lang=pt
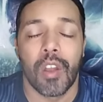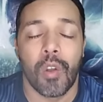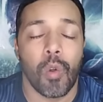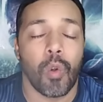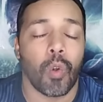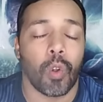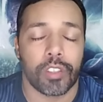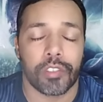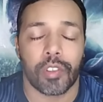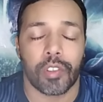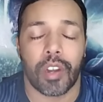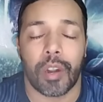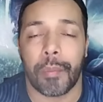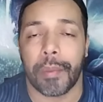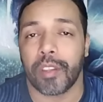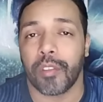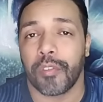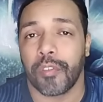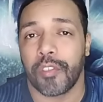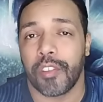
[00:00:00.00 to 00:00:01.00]
o
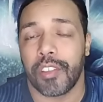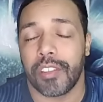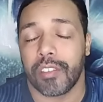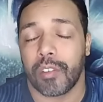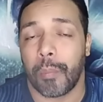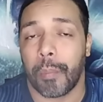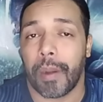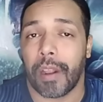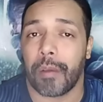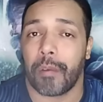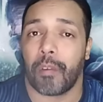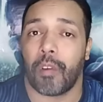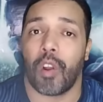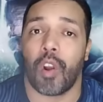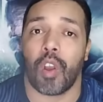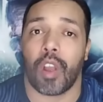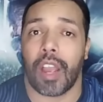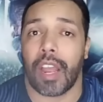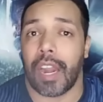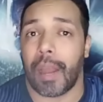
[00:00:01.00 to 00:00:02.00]
condicionamento físico, para
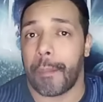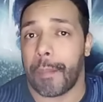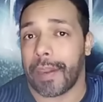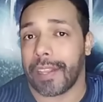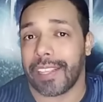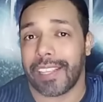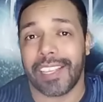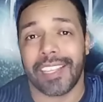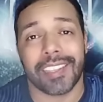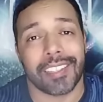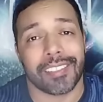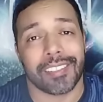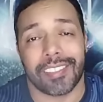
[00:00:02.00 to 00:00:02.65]
colocar lá para quinta,